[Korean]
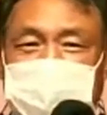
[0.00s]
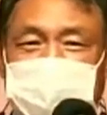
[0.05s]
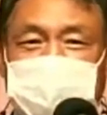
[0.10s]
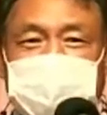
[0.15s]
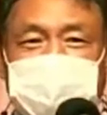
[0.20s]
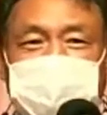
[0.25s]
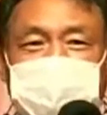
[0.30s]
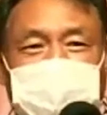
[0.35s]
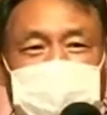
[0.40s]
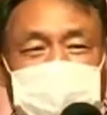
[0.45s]

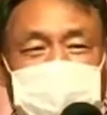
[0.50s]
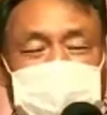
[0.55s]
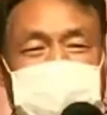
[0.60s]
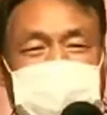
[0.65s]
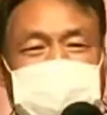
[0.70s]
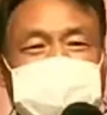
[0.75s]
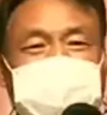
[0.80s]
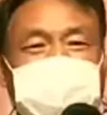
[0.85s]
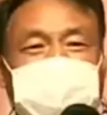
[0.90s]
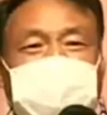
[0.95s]
이렇게
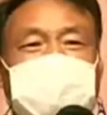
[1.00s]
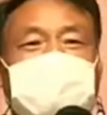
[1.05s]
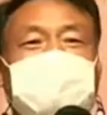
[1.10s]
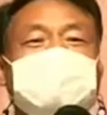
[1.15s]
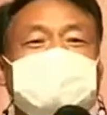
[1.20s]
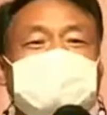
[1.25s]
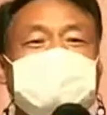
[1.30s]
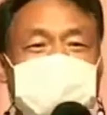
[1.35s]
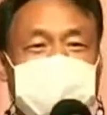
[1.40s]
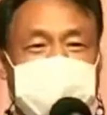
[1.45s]
장에
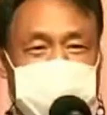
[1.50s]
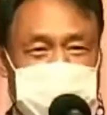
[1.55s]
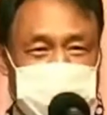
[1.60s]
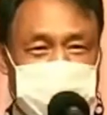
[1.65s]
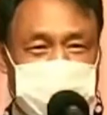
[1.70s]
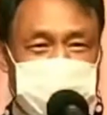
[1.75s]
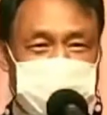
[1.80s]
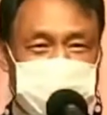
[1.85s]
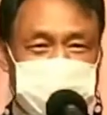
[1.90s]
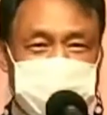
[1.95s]
가신다더라고요.
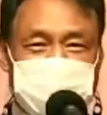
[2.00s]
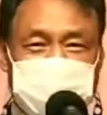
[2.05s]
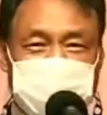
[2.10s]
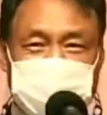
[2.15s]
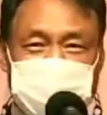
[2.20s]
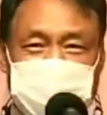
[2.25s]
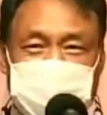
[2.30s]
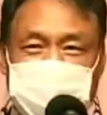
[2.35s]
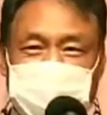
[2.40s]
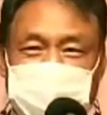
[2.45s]

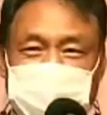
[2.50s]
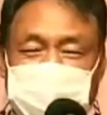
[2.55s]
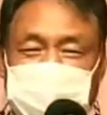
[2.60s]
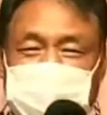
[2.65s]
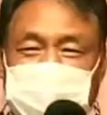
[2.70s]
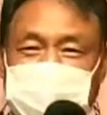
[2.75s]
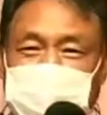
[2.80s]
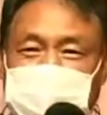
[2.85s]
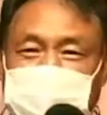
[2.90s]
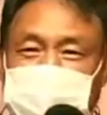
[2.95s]
근데
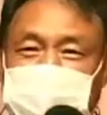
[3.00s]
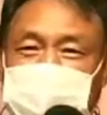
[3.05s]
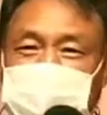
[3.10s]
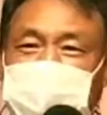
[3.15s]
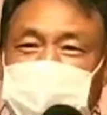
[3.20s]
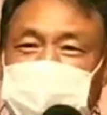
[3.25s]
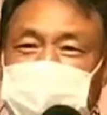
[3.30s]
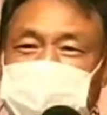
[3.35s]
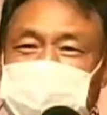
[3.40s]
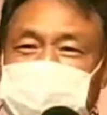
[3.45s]
장에
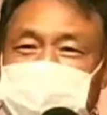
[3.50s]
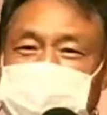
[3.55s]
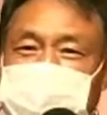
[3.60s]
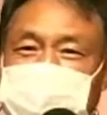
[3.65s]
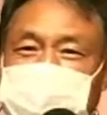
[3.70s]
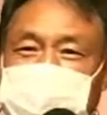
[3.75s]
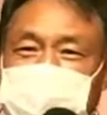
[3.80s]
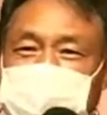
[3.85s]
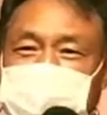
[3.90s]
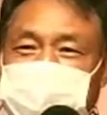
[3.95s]

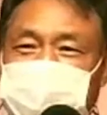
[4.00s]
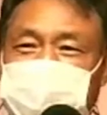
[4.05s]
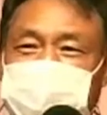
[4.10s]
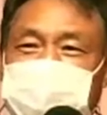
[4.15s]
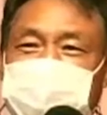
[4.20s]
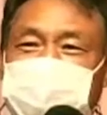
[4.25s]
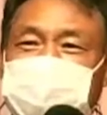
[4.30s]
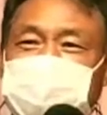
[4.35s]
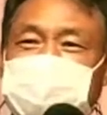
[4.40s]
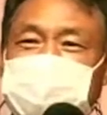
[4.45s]
가시는데 우리
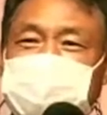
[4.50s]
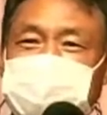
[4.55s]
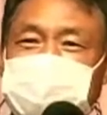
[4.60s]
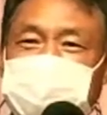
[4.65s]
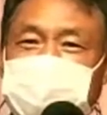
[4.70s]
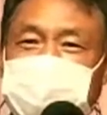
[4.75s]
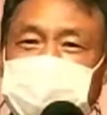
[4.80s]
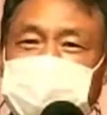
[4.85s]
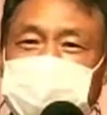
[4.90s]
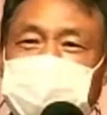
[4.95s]
어머님이
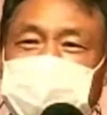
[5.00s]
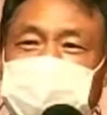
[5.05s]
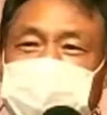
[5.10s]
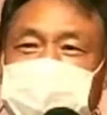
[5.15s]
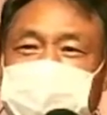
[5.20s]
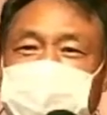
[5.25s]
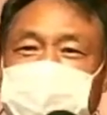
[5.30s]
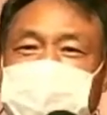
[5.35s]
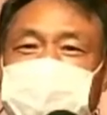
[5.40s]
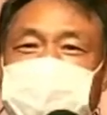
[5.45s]

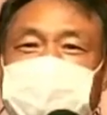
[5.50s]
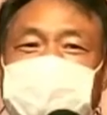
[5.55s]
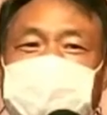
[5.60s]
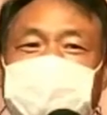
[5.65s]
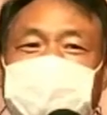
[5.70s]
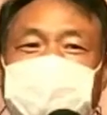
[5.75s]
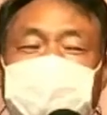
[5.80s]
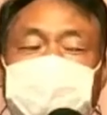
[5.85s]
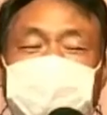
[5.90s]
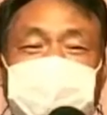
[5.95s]

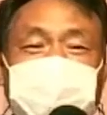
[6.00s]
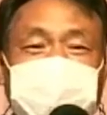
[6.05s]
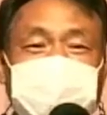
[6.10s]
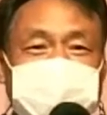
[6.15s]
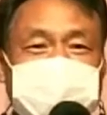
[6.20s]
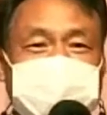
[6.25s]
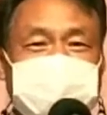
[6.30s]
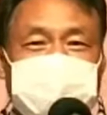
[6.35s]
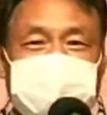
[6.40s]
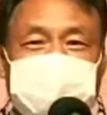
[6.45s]

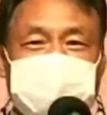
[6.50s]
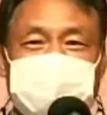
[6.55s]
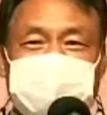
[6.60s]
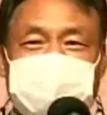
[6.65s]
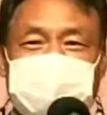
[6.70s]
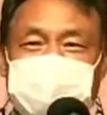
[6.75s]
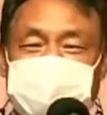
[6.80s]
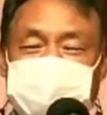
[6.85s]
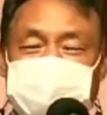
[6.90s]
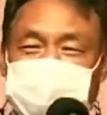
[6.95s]
그,
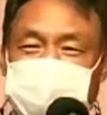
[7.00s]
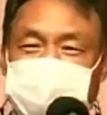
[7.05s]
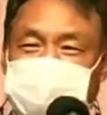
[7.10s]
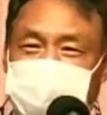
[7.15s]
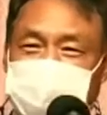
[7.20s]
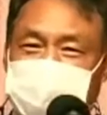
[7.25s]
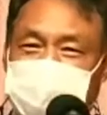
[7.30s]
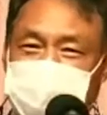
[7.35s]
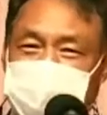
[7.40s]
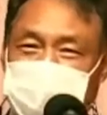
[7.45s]
그
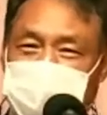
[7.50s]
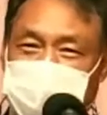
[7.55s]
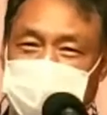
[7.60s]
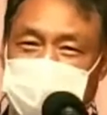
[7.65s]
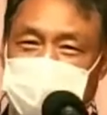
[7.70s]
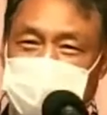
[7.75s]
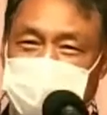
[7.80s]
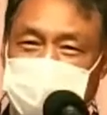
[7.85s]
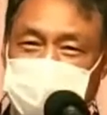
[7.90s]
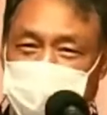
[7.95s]
이제
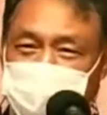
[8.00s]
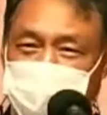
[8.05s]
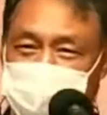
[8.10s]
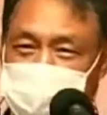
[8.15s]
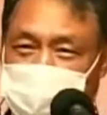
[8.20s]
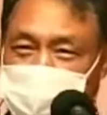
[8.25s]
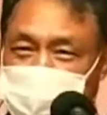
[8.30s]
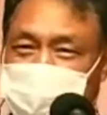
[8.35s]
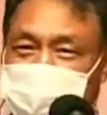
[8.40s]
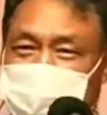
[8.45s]

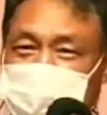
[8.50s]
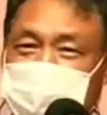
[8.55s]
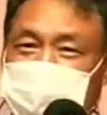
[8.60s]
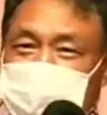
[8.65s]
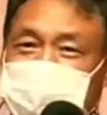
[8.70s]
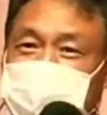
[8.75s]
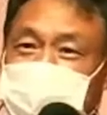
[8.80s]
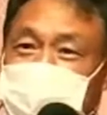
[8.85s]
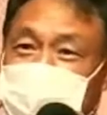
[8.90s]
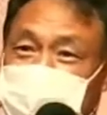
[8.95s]
동사진
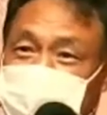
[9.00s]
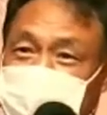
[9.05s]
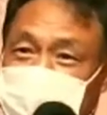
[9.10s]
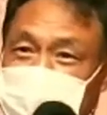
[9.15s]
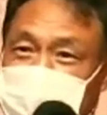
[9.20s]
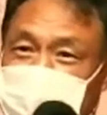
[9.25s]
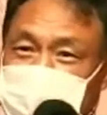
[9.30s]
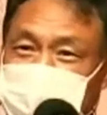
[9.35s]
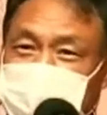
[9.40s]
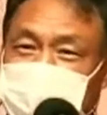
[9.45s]
것 중에서
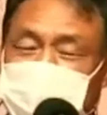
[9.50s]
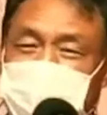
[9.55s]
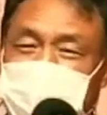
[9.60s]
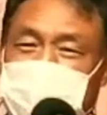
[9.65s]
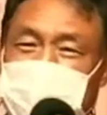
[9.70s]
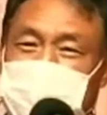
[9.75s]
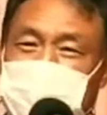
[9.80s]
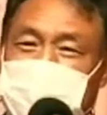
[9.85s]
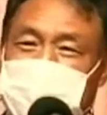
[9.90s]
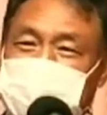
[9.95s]
뭐
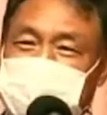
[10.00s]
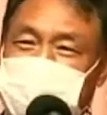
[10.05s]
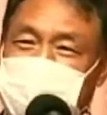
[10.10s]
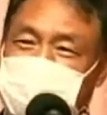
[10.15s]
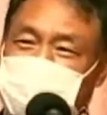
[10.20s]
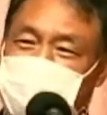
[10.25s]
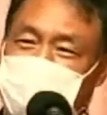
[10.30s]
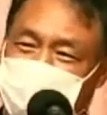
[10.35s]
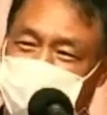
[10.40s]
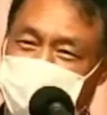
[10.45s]

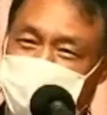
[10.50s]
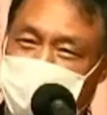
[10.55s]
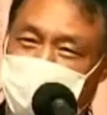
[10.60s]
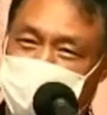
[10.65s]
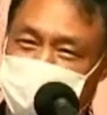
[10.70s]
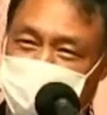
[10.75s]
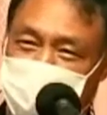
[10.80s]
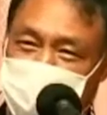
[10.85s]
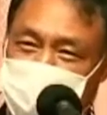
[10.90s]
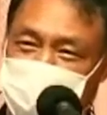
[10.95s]
콩도 가지고
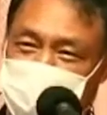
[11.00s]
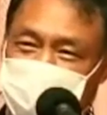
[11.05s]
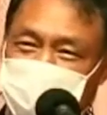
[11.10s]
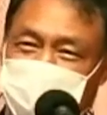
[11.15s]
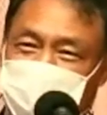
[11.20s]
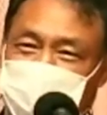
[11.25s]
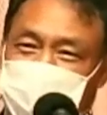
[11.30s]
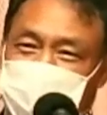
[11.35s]
하시고